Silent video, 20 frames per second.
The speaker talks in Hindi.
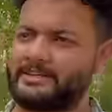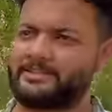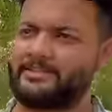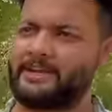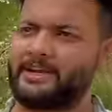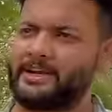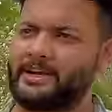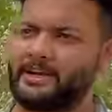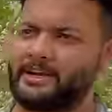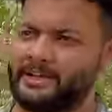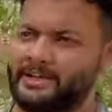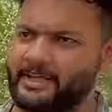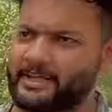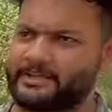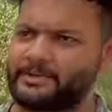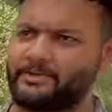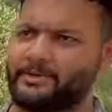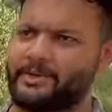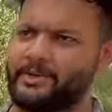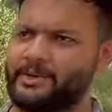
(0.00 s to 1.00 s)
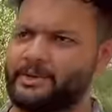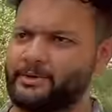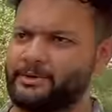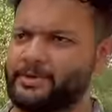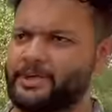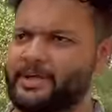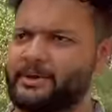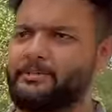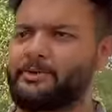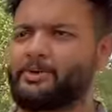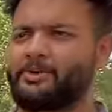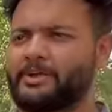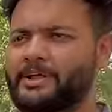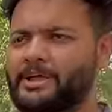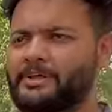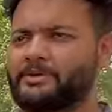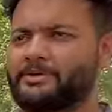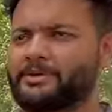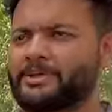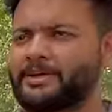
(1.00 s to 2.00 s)
एक्स वेरियंट ई एक्स वेरियंट होता है एम टू डी
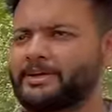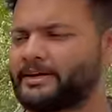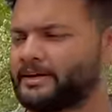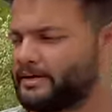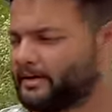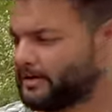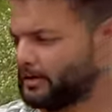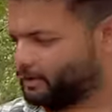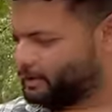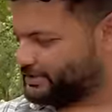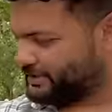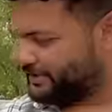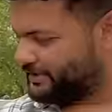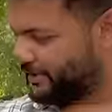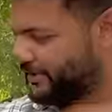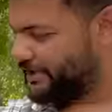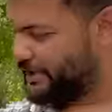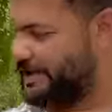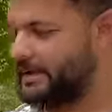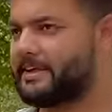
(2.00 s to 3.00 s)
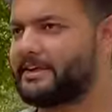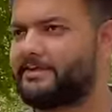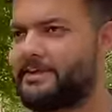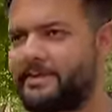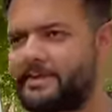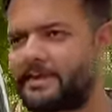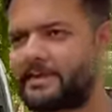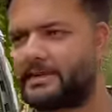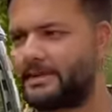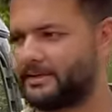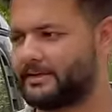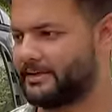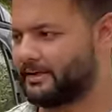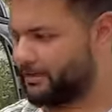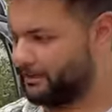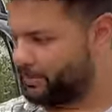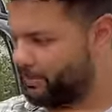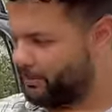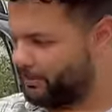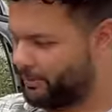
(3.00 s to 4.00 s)
आई होती है उसके अंदर क्लैडिंग भी नहीं आती
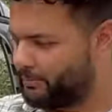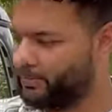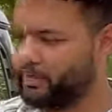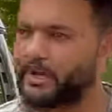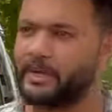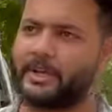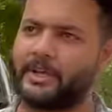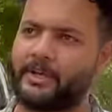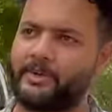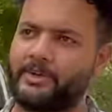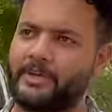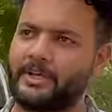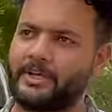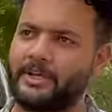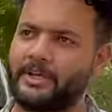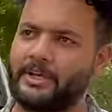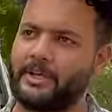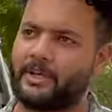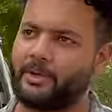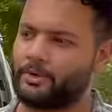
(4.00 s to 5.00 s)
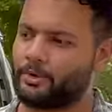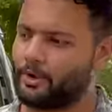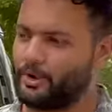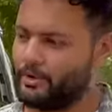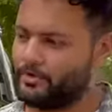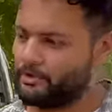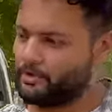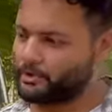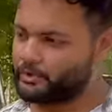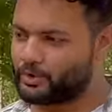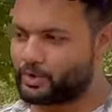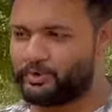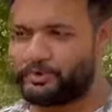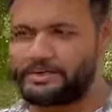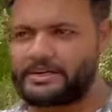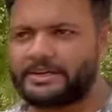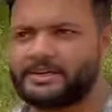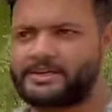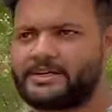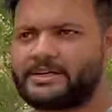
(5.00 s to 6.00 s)
नॉर्मल हाँ। पूरा गेट होता है हाँ। तो हम उसको भी
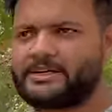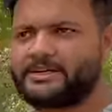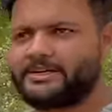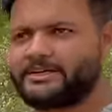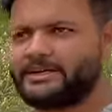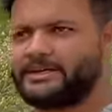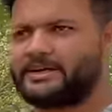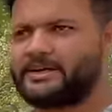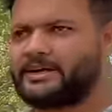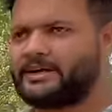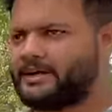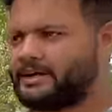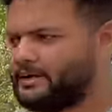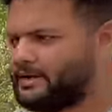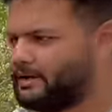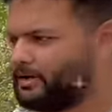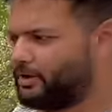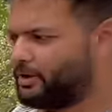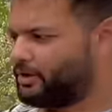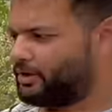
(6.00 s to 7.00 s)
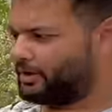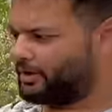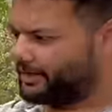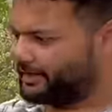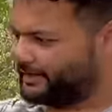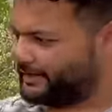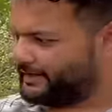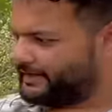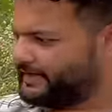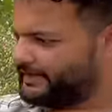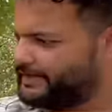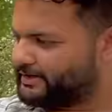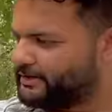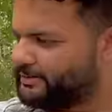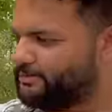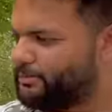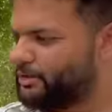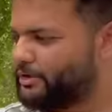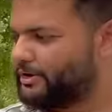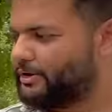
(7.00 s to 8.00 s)
चेंज कर देते हैं और एक
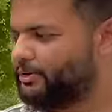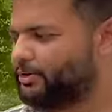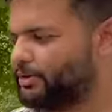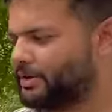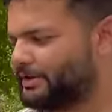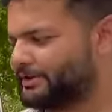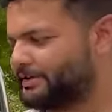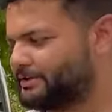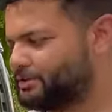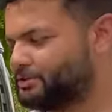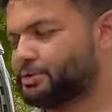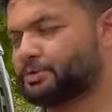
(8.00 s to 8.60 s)
मॉडल और आता है जो